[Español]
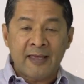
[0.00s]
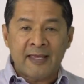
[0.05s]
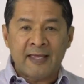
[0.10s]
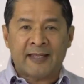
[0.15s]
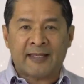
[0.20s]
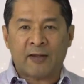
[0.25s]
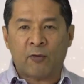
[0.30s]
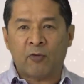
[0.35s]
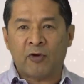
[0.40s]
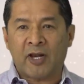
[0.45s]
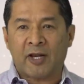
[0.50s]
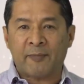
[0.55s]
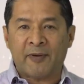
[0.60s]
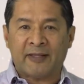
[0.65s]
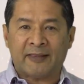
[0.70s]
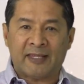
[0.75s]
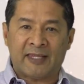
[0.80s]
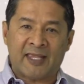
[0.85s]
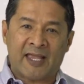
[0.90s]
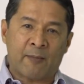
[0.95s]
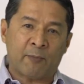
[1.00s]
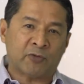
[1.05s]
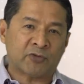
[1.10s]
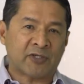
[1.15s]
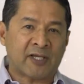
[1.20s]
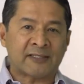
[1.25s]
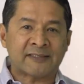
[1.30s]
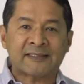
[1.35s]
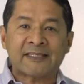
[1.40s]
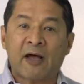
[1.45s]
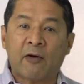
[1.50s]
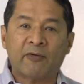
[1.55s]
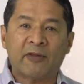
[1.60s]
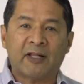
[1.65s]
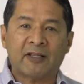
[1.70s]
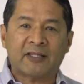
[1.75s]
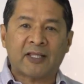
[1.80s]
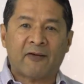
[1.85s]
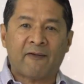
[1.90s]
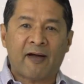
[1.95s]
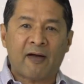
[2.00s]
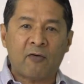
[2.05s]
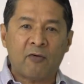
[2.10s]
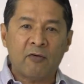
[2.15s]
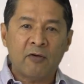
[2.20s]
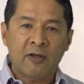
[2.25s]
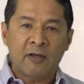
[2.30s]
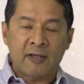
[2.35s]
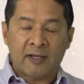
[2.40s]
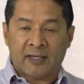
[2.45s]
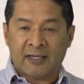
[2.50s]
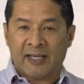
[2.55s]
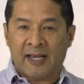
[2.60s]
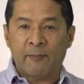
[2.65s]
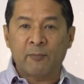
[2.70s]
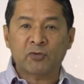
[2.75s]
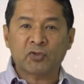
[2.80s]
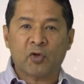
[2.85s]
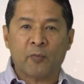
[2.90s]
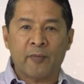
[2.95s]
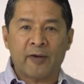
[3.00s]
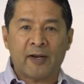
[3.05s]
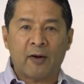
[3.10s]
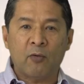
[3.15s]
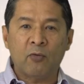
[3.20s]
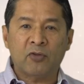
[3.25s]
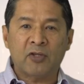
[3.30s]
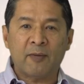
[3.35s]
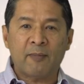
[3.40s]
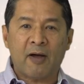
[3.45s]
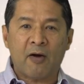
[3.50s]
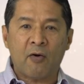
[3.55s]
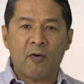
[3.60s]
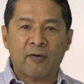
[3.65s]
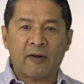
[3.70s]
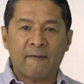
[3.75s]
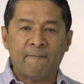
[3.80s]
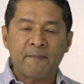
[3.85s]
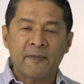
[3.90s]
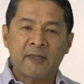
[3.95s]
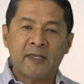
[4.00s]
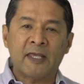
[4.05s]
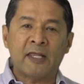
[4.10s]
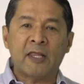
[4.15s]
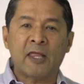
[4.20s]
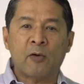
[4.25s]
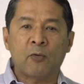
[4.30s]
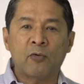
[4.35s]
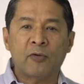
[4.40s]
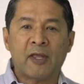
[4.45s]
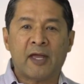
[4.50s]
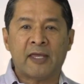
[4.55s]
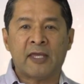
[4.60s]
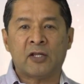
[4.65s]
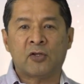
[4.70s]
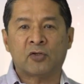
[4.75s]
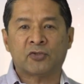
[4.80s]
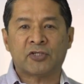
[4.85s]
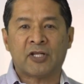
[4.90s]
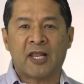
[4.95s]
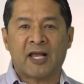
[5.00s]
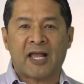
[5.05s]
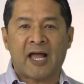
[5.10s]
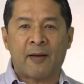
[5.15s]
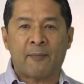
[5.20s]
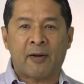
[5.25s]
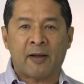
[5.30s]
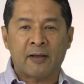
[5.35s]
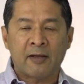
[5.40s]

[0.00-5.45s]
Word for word: Y regularmente llegamos cansados del trabajo, queremos comer a última hora y de una irnos a la cama.